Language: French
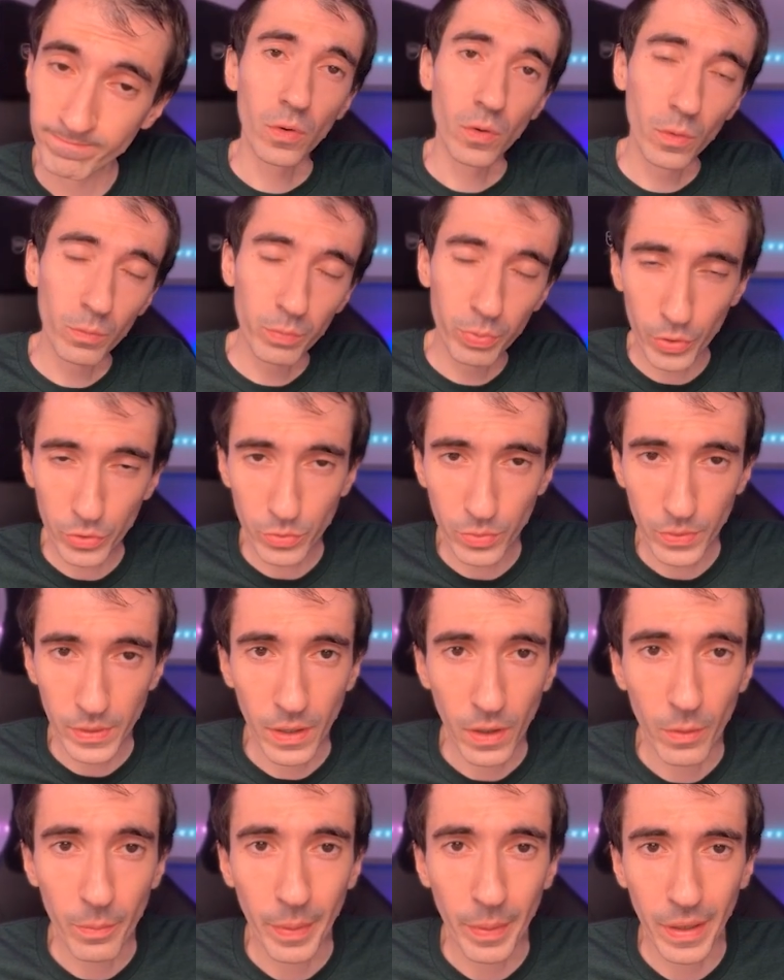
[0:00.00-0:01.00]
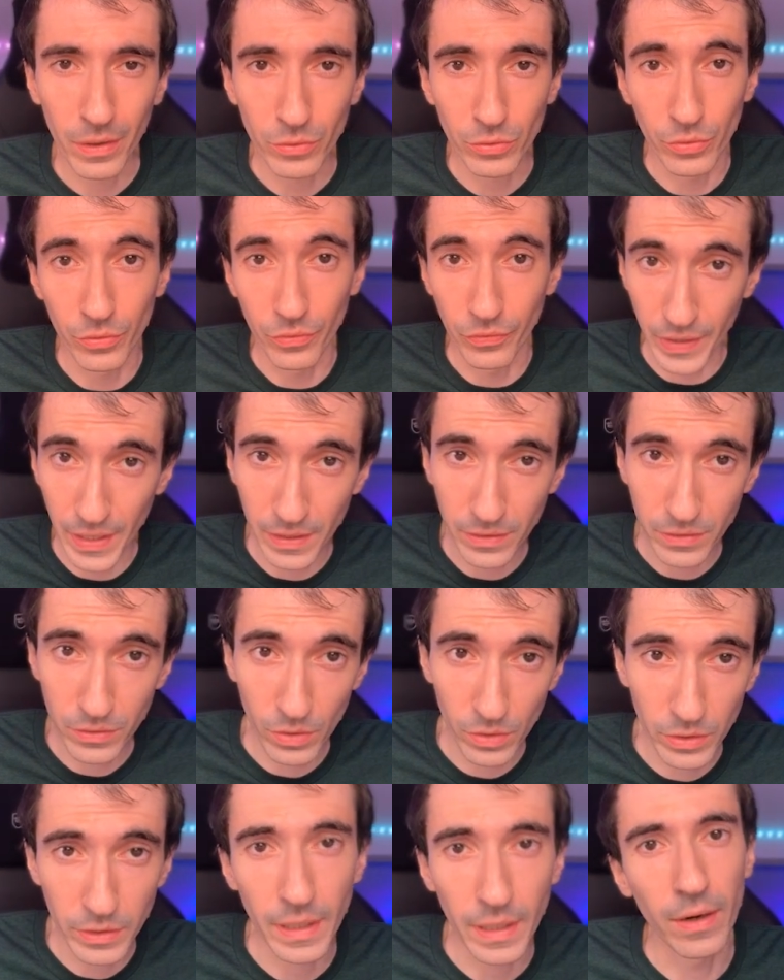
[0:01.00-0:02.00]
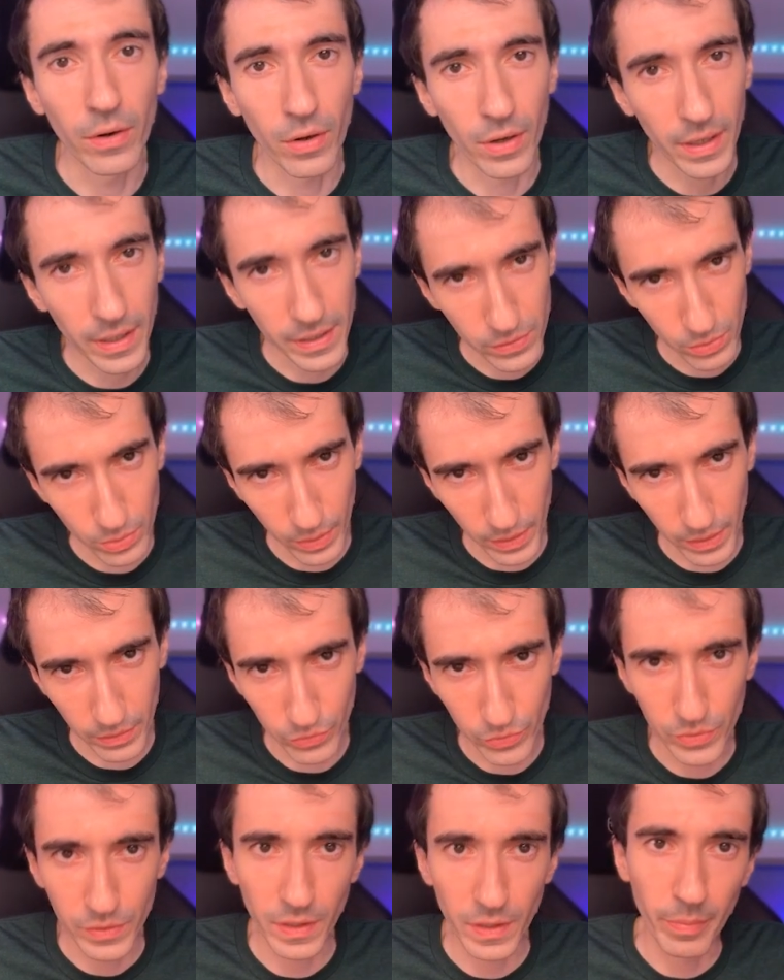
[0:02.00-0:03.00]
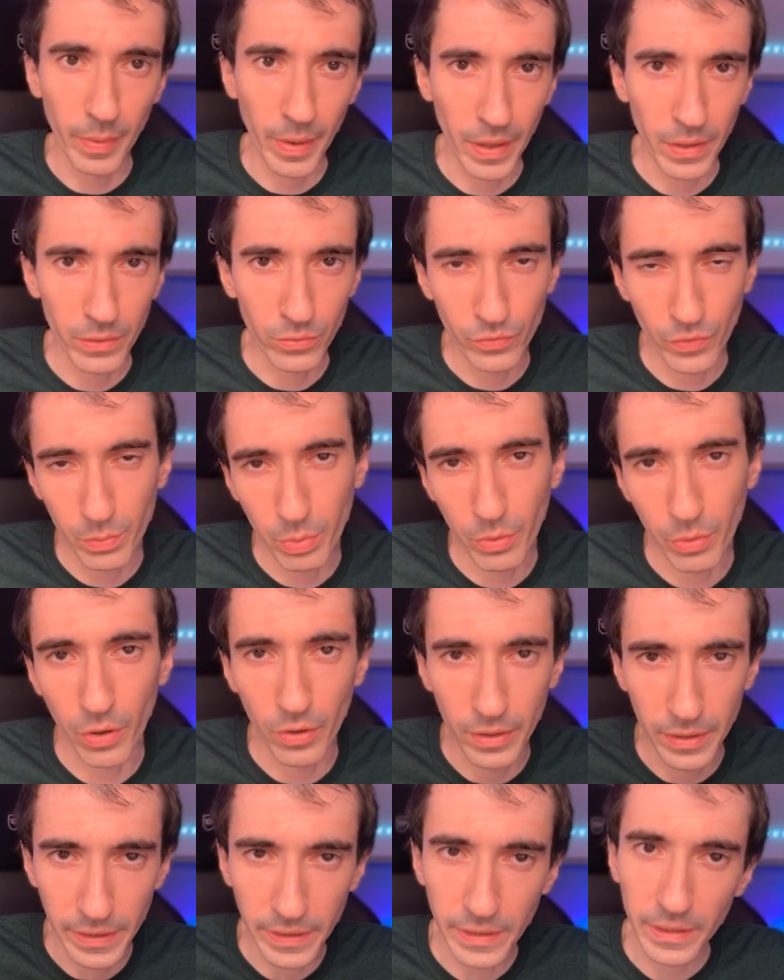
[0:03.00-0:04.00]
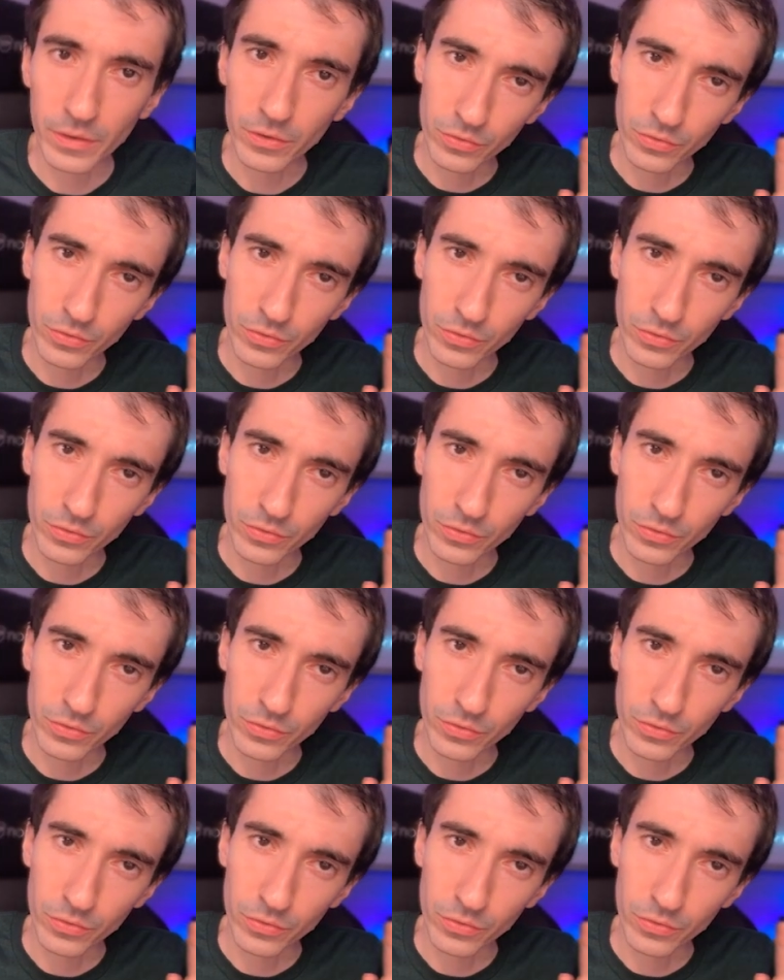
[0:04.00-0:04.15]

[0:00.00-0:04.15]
On poursuit en parlant de VS Code. Alors rassurez-vous, c'est pas à nouveau pour un leak.